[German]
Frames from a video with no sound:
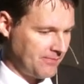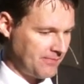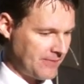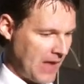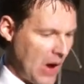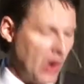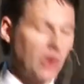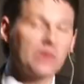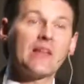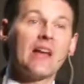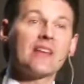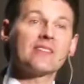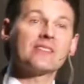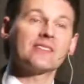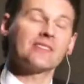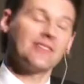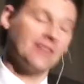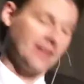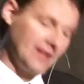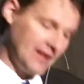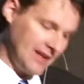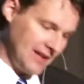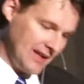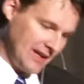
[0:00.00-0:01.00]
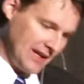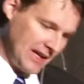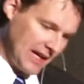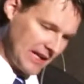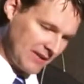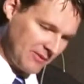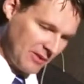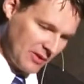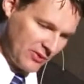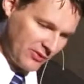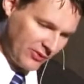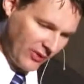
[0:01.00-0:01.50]
Auch das
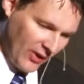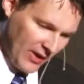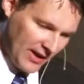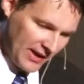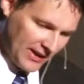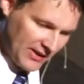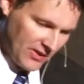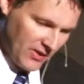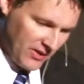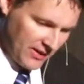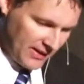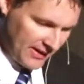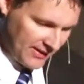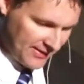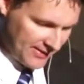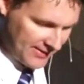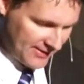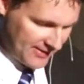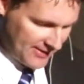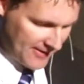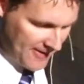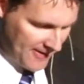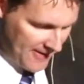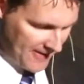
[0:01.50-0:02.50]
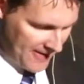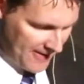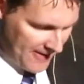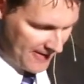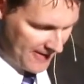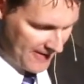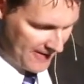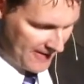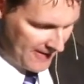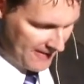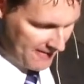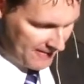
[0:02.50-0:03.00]
etwas völlig Neues.
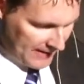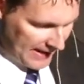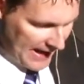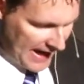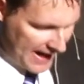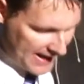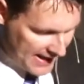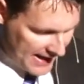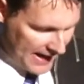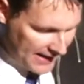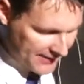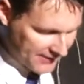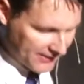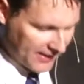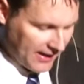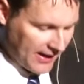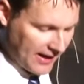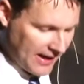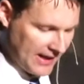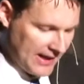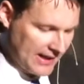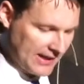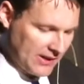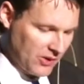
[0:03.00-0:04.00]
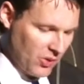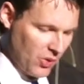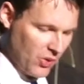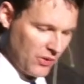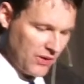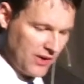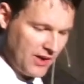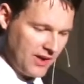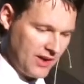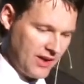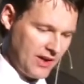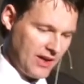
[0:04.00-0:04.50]
Keine andere
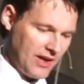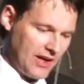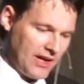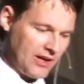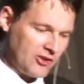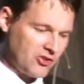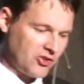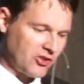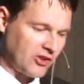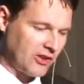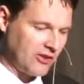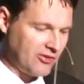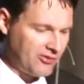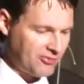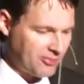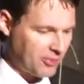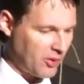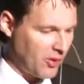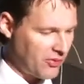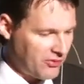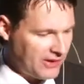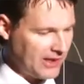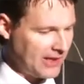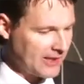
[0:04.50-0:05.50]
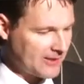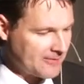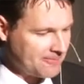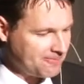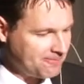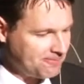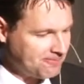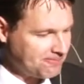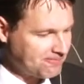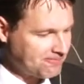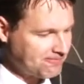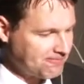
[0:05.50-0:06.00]
Religion hat Schriftpropheten.
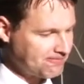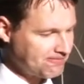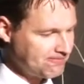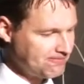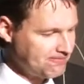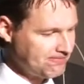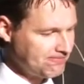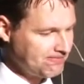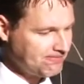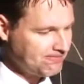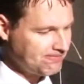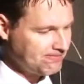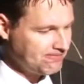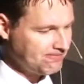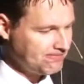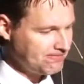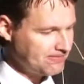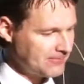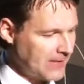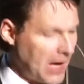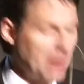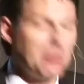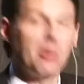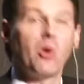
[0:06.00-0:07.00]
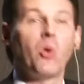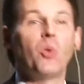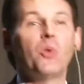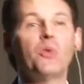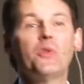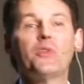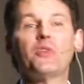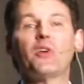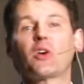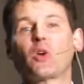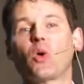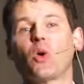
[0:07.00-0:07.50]
Aber
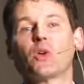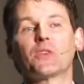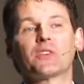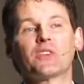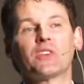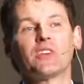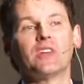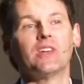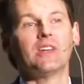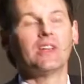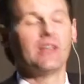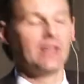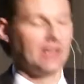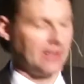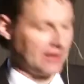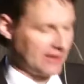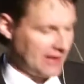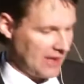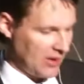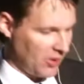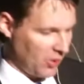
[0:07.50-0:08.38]
unser Gott, der